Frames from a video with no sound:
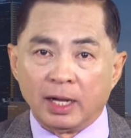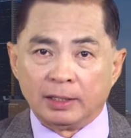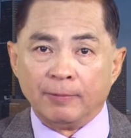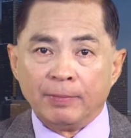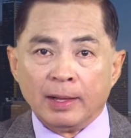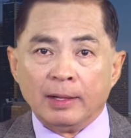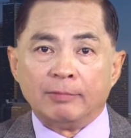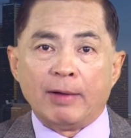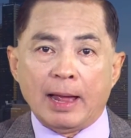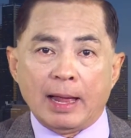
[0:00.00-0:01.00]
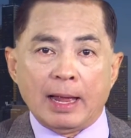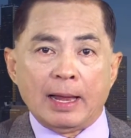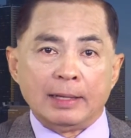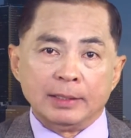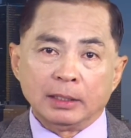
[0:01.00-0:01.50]
cơ
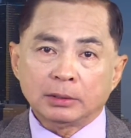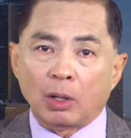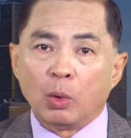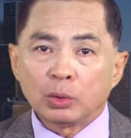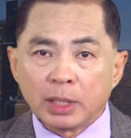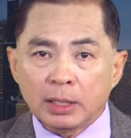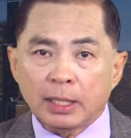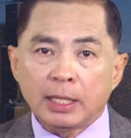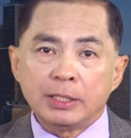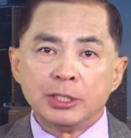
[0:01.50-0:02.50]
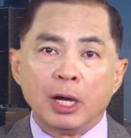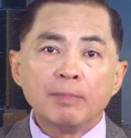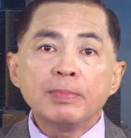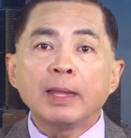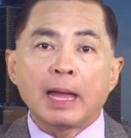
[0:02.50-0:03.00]
và những cái tổ chức hay
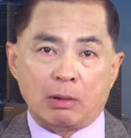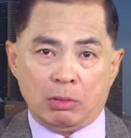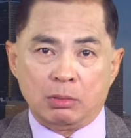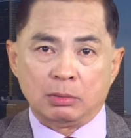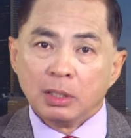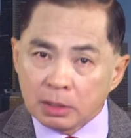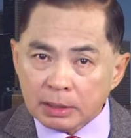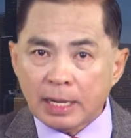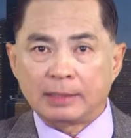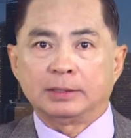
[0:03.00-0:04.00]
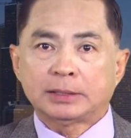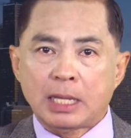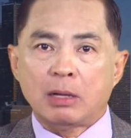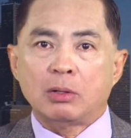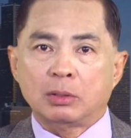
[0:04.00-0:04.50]
nhóm nào đứng đằng
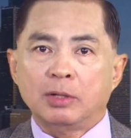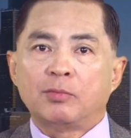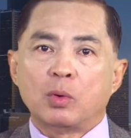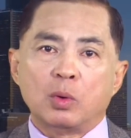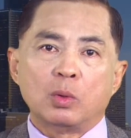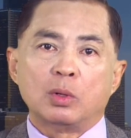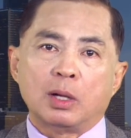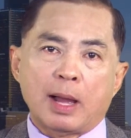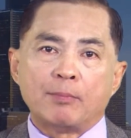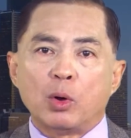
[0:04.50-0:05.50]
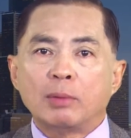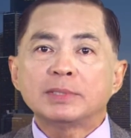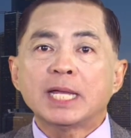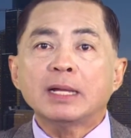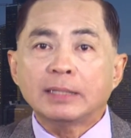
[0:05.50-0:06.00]
sau cái vụ à, âm mưu
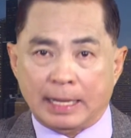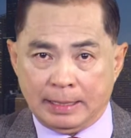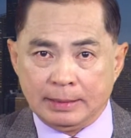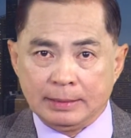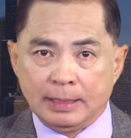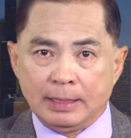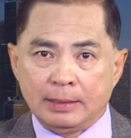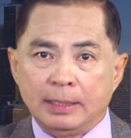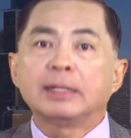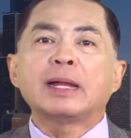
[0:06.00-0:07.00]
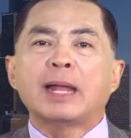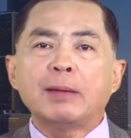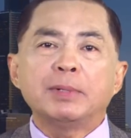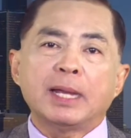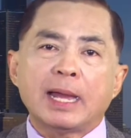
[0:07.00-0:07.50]
ám sát này à, hiện nay
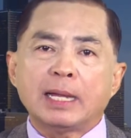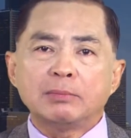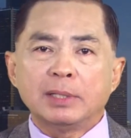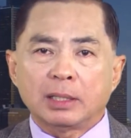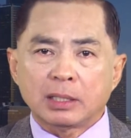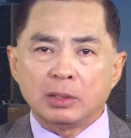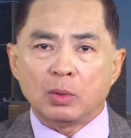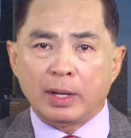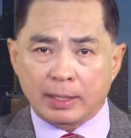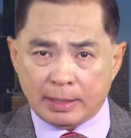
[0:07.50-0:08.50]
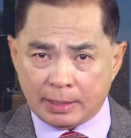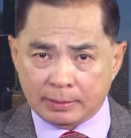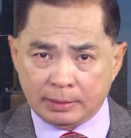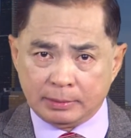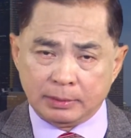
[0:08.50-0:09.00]
là FBI cũng như là cơ quan
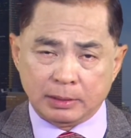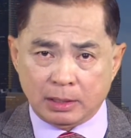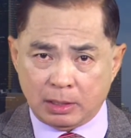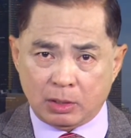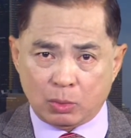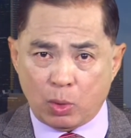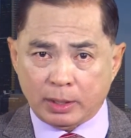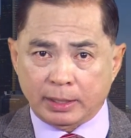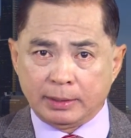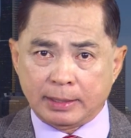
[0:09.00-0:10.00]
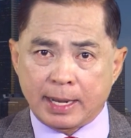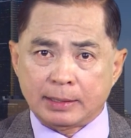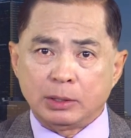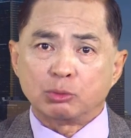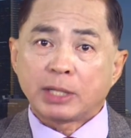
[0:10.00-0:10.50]
an ninh uh, Hoa Kỳ
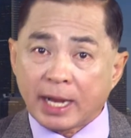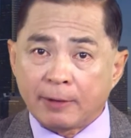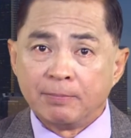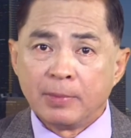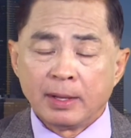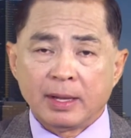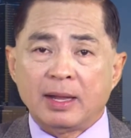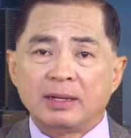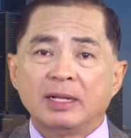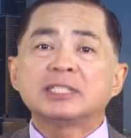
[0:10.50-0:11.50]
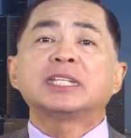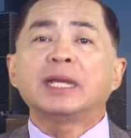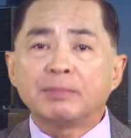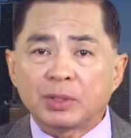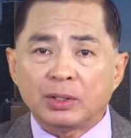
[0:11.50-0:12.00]
đang điều tra à, để
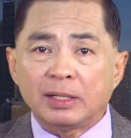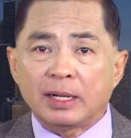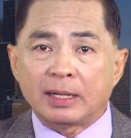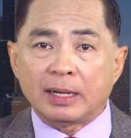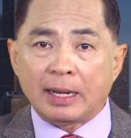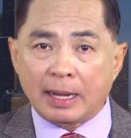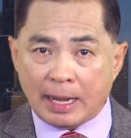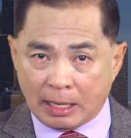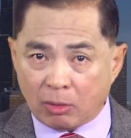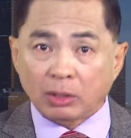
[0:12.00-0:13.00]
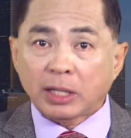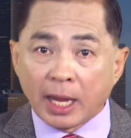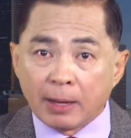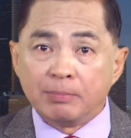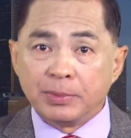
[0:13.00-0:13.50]
xem coi là là có
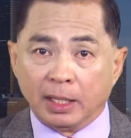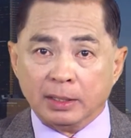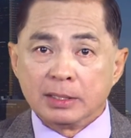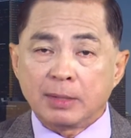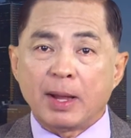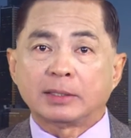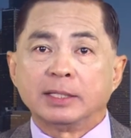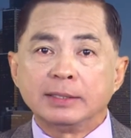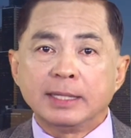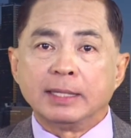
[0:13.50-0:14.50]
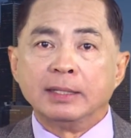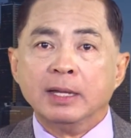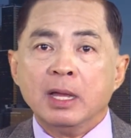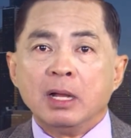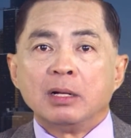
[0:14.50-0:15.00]
thêm những cái bằng chứng
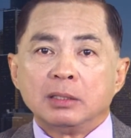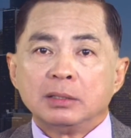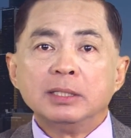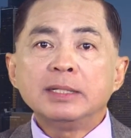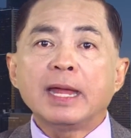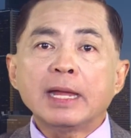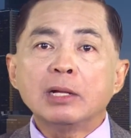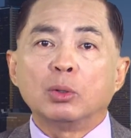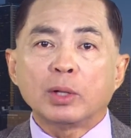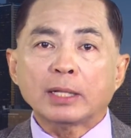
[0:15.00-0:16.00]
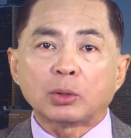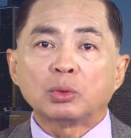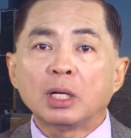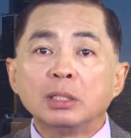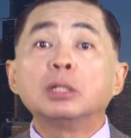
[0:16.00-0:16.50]
gì dính dáng ở các
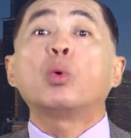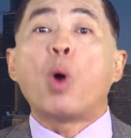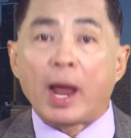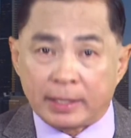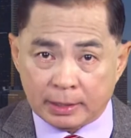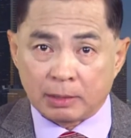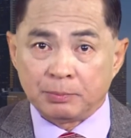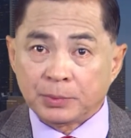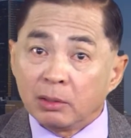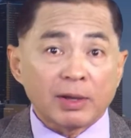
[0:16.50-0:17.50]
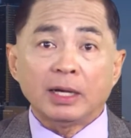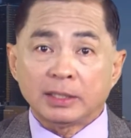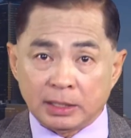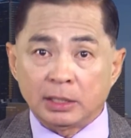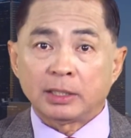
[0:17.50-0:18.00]
tổ chức nước ngoài hay không chứng khoán
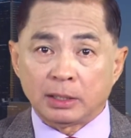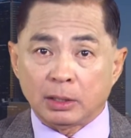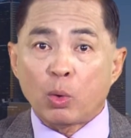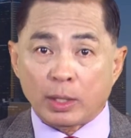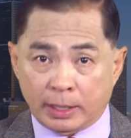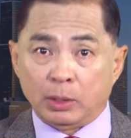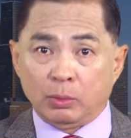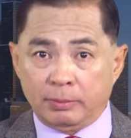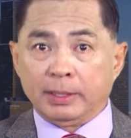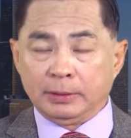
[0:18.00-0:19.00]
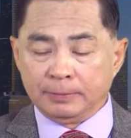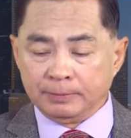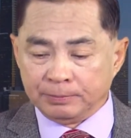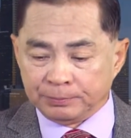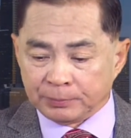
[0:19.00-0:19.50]
phải là chỉ riêng ở Hoa Kỳ quý vị
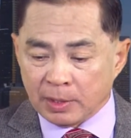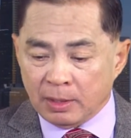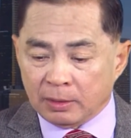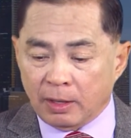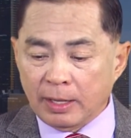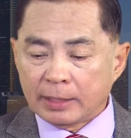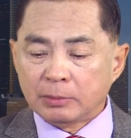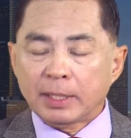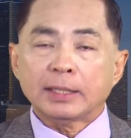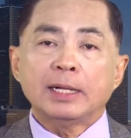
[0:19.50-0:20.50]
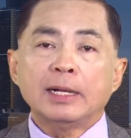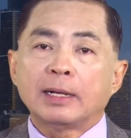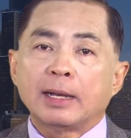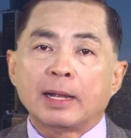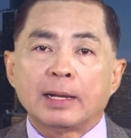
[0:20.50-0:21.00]
đó là chúng ta thấy
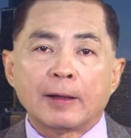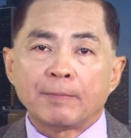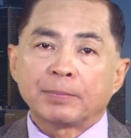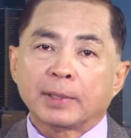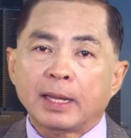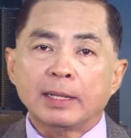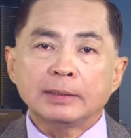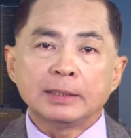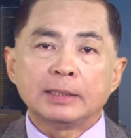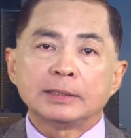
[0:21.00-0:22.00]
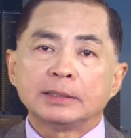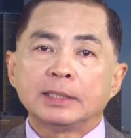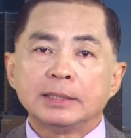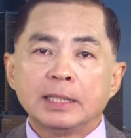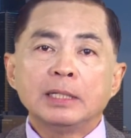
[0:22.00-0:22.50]
rằng là các nơi trên
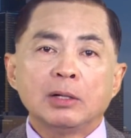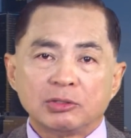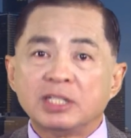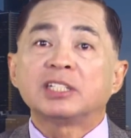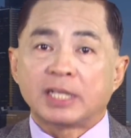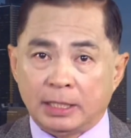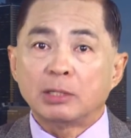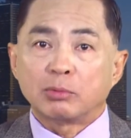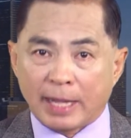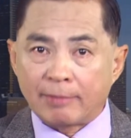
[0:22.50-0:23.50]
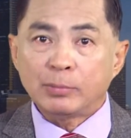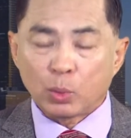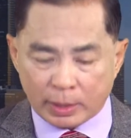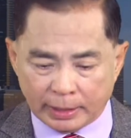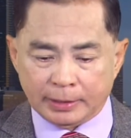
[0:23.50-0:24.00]
thế giới họ chia sẻ đồng cảm
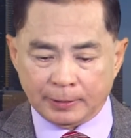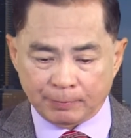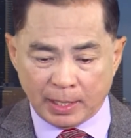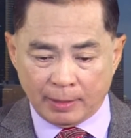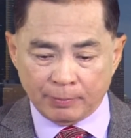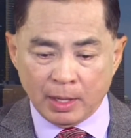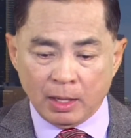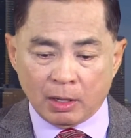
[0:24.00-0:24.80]
với Hoa Kỳ à,